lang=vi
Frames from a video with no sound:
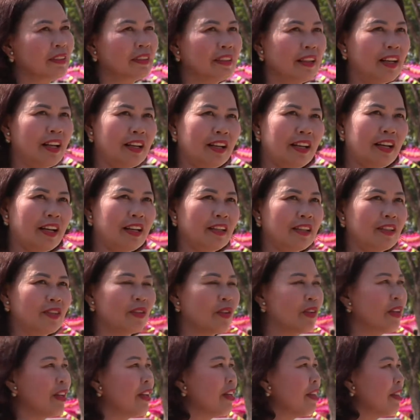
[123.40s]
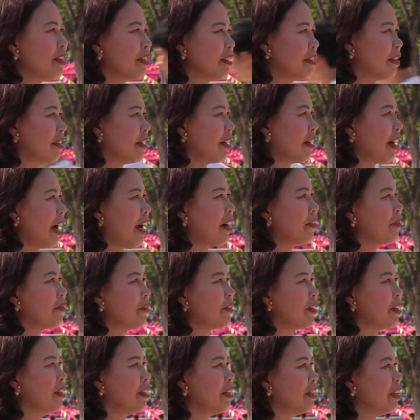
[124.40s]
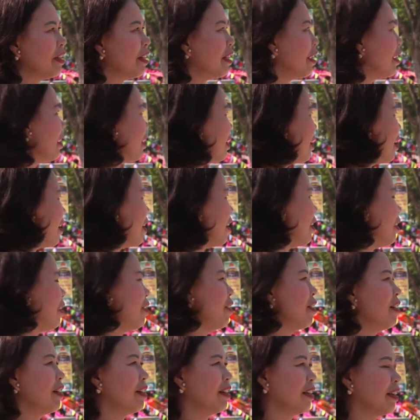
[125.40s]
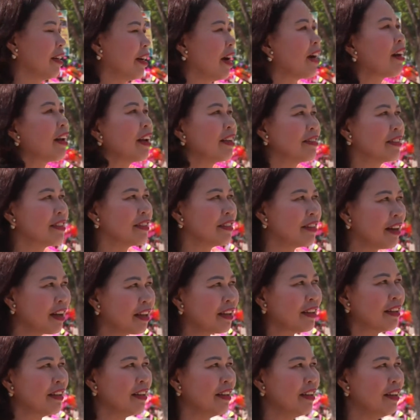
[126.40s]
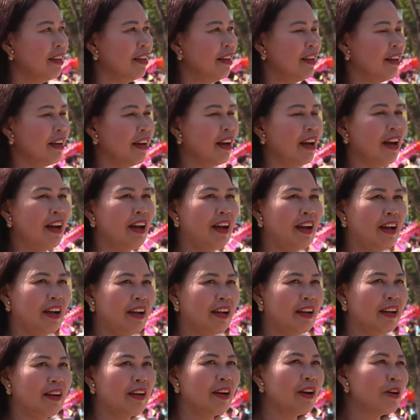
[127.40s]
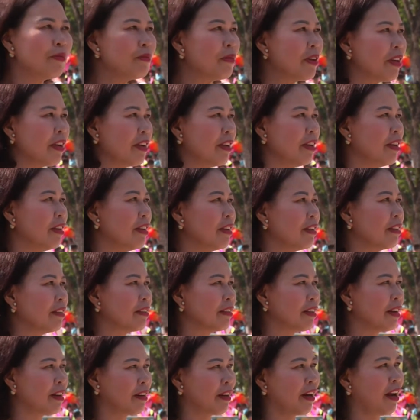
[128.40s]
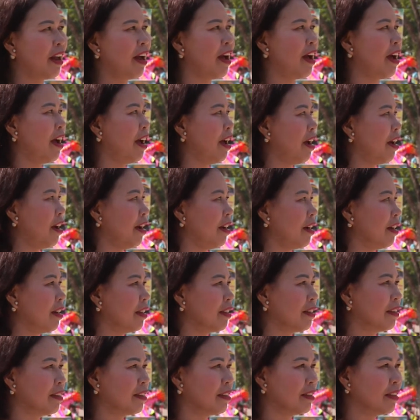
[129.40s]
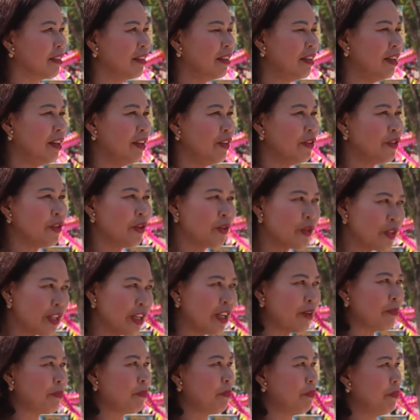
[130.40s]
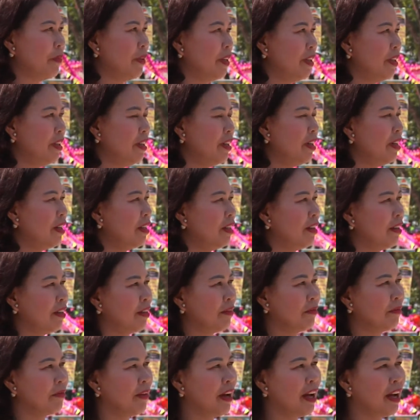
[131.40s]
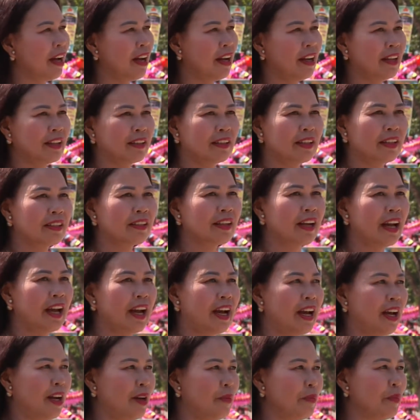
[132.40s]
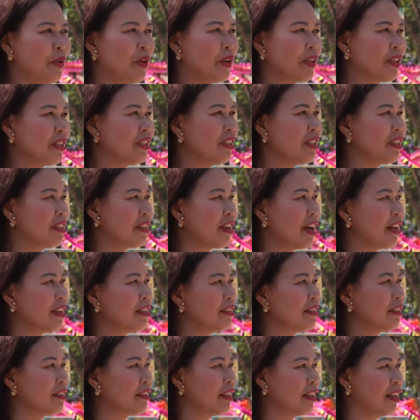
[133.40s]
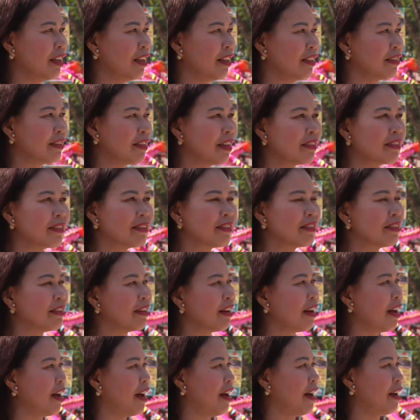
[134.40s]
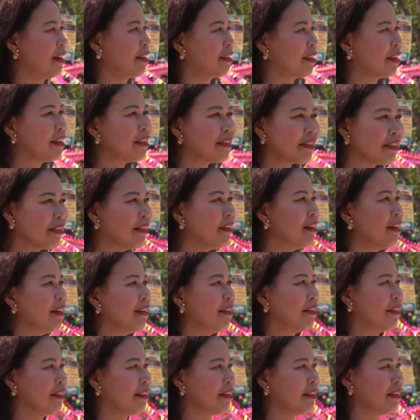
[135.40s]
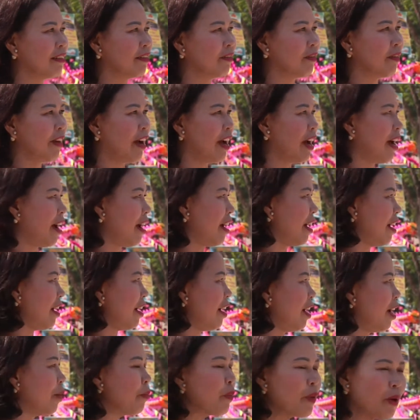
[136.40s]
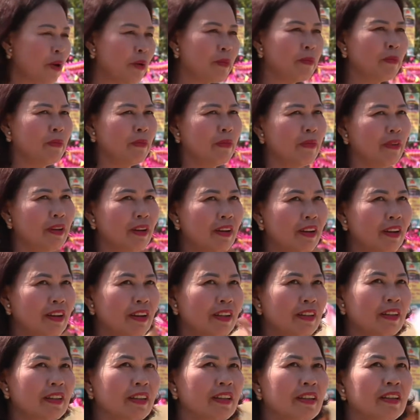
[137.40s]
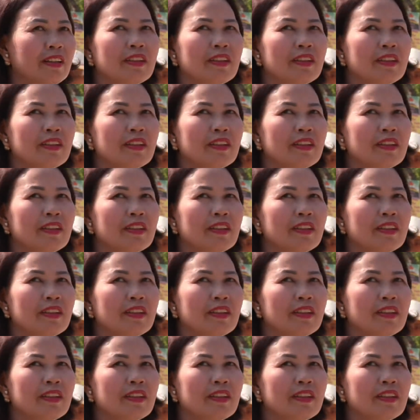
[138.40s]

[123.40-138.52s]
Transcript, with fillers: lần này tôi đi thì khác với à, các lần trước là không khí thật là nhộn nhịp ờ, và tất cả mọi người dân ờ, rất chi là tình tứ và ấm cúng thì